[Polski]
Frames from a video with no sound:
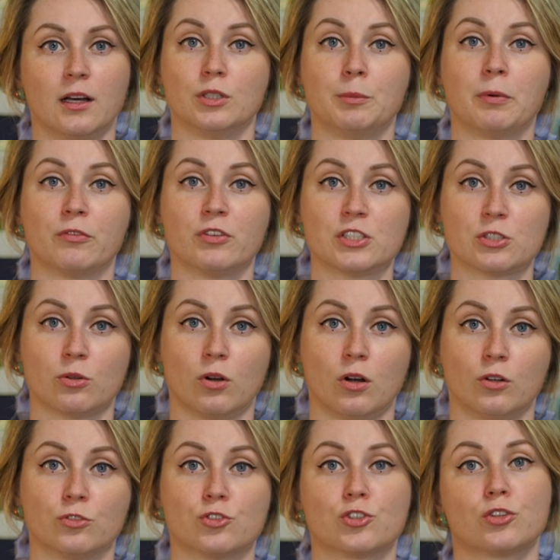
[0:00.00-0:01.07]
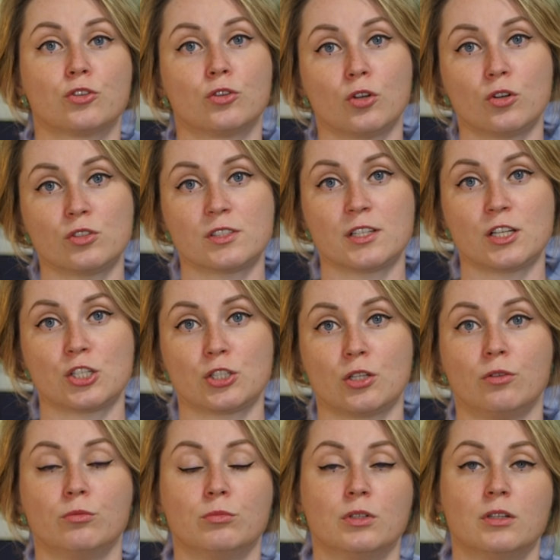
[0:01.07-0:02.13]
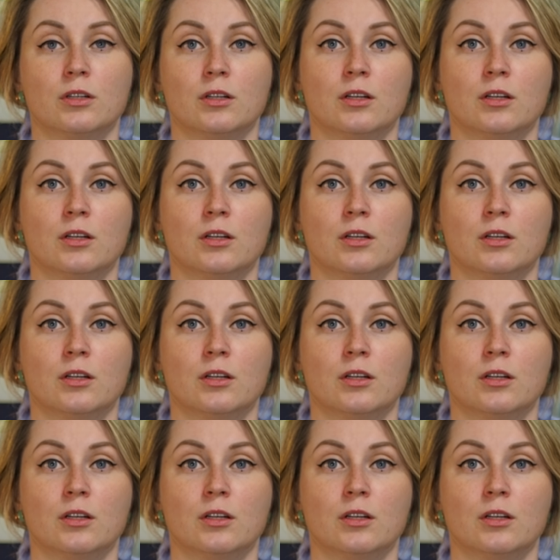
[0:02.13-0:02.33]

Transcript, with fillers: i powiedział on, że to zresztą,